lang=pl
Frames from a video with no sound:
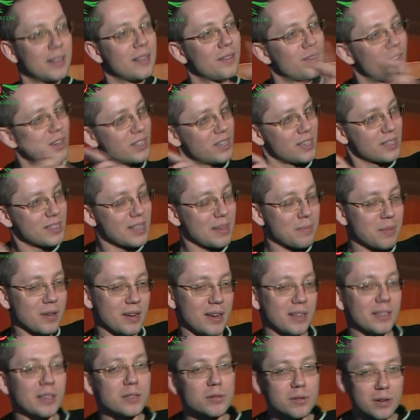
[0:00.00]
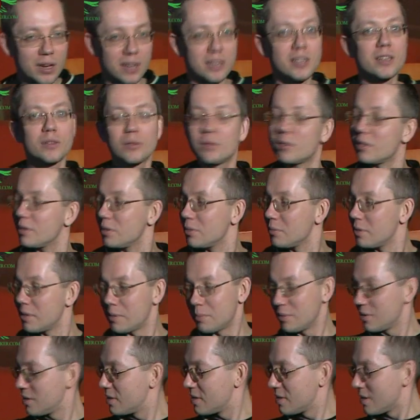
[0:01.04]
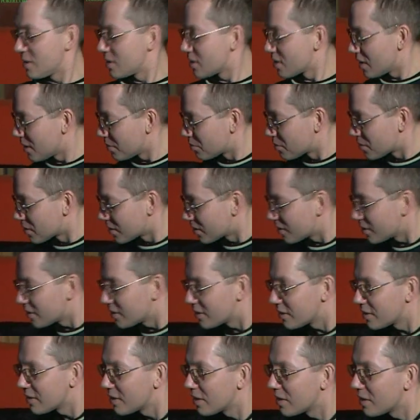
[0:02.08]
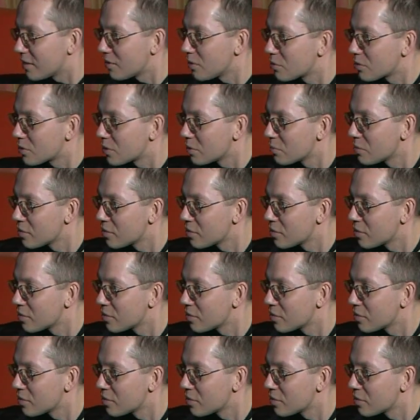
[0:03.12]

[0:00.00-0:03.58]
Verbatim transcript: nieważna jest ta balada, słuchajcie, drugi numer będzie znacznie lepszy. Ja wam już to